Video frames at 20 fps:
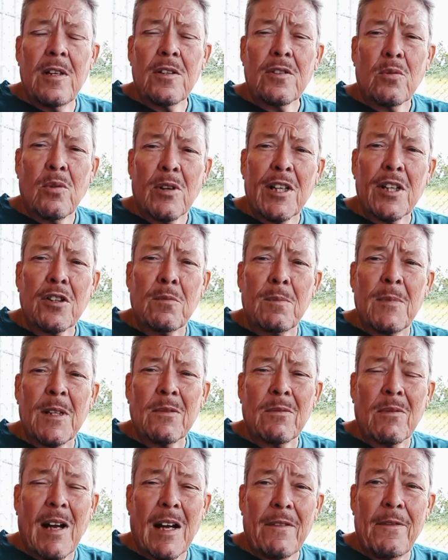Estou aqui
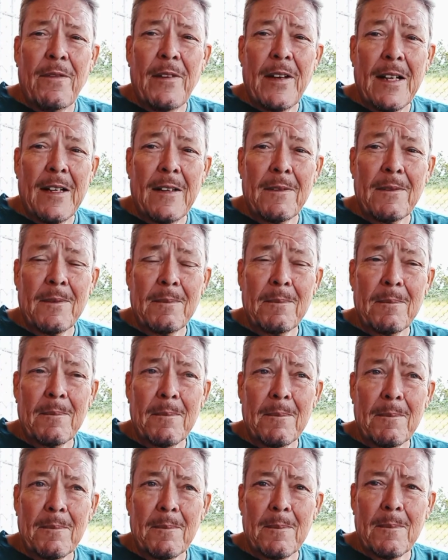tomando um café
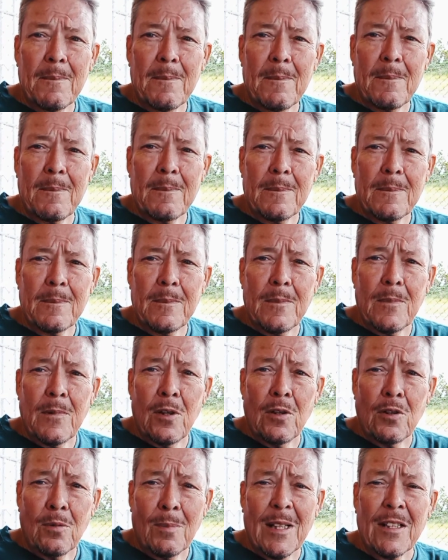
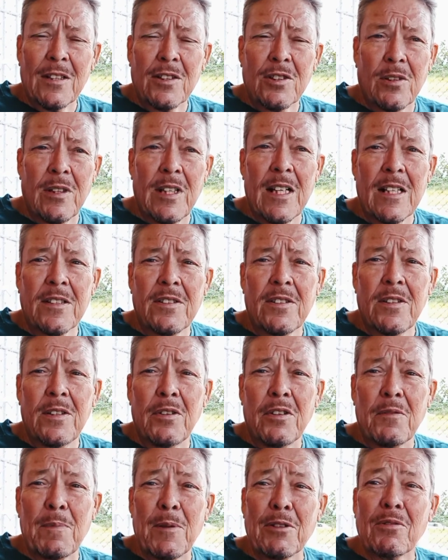numa lanchonete
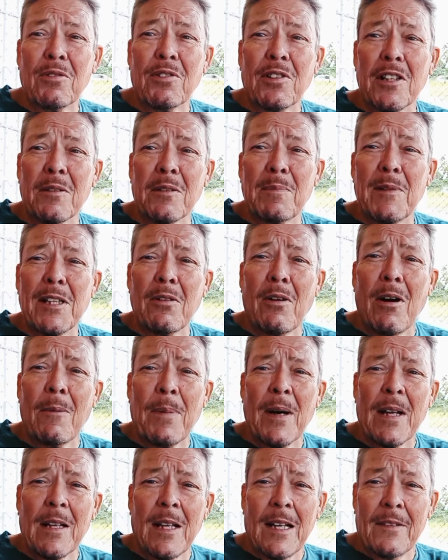e o Espírito Santo me deu uma
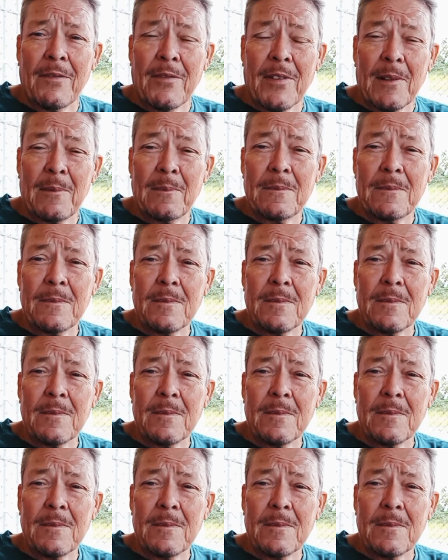palavra